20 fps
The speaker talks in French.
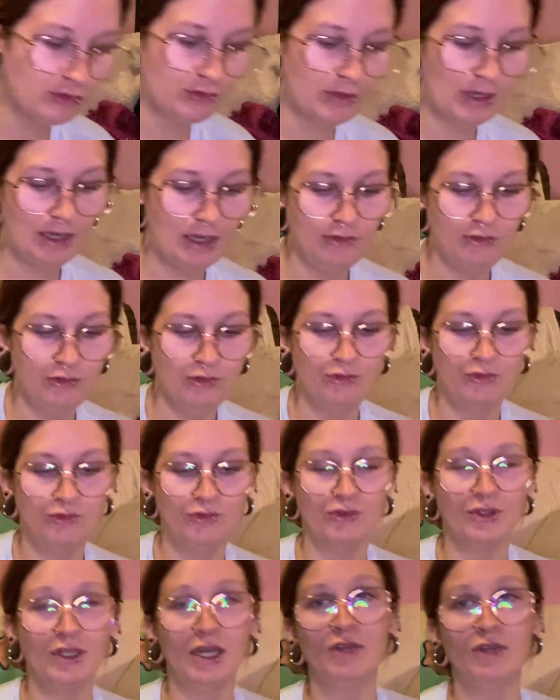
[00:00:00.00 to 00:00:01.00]
actuelle. Du coup,
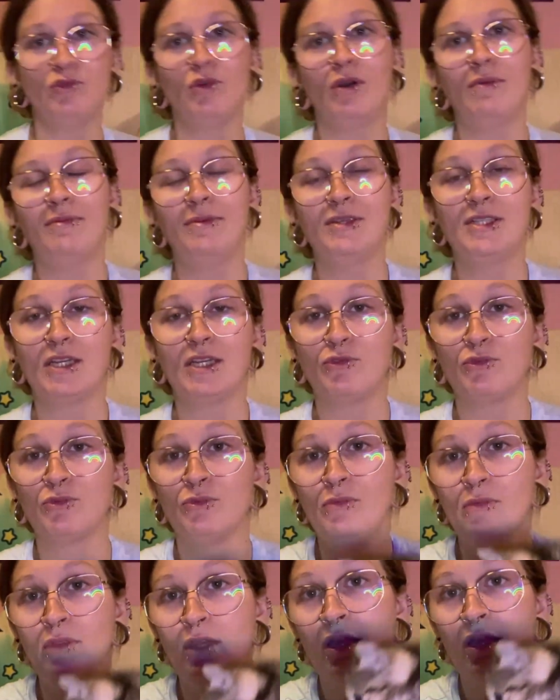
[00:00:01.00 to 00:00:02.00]
on a trois petits
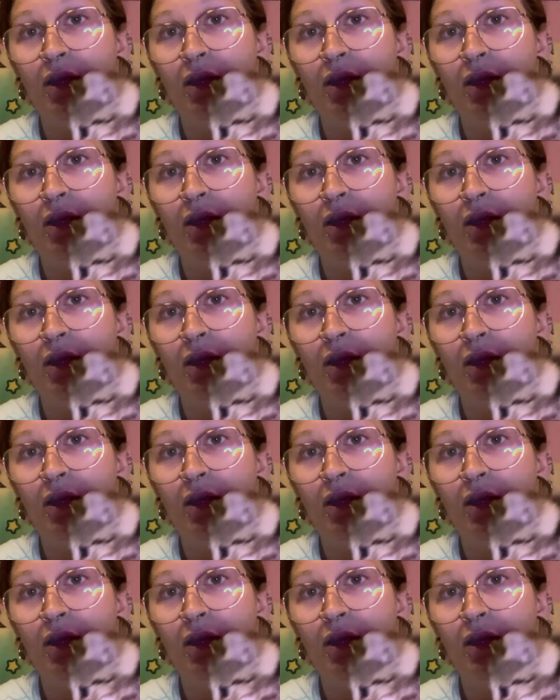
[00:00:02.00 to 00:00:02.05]
chatons.